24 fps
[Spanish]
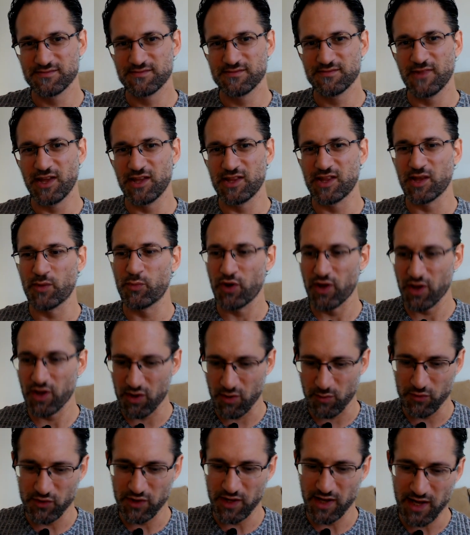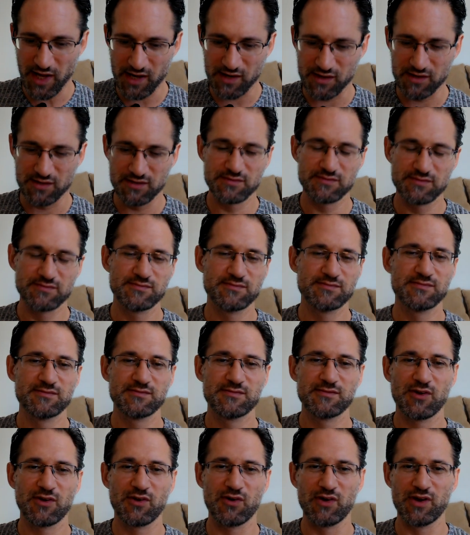Y te puedes comunicar
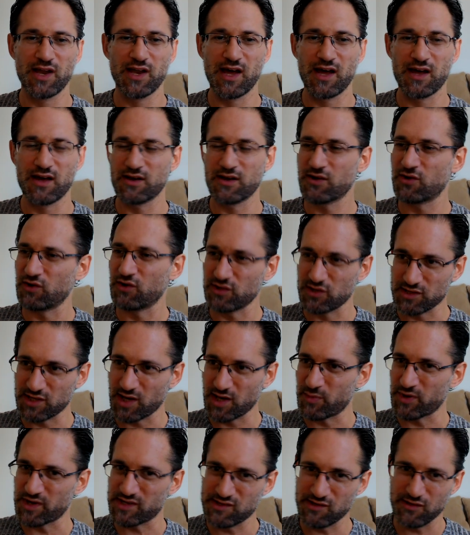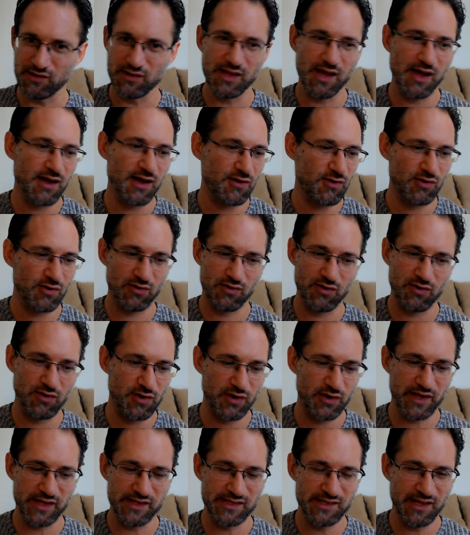con, la, con otra persona o con
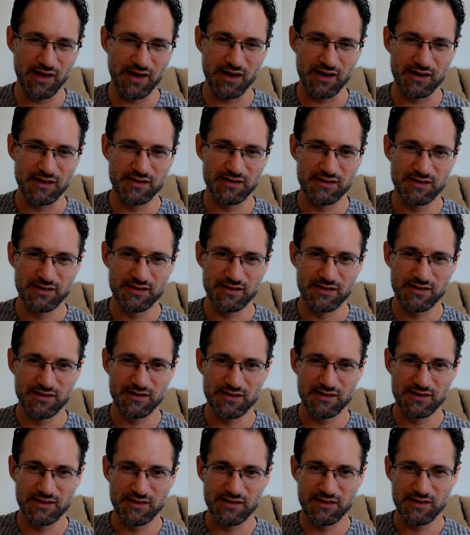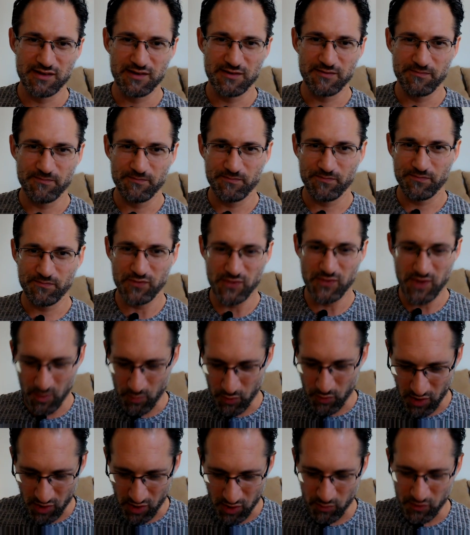lo que sea. Te
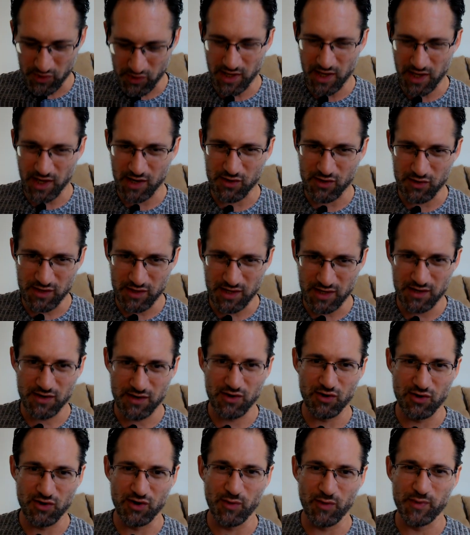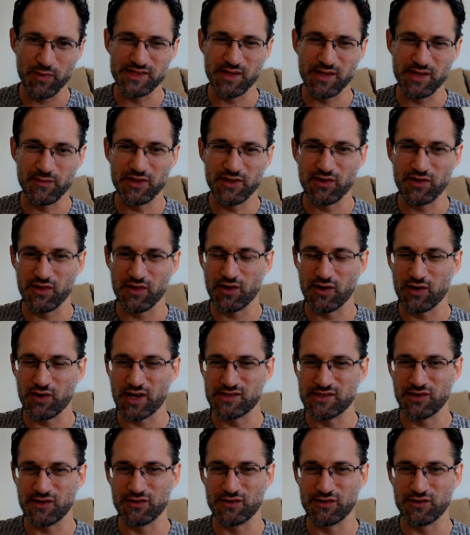puedes comunicar con, los pensamientos del corazón.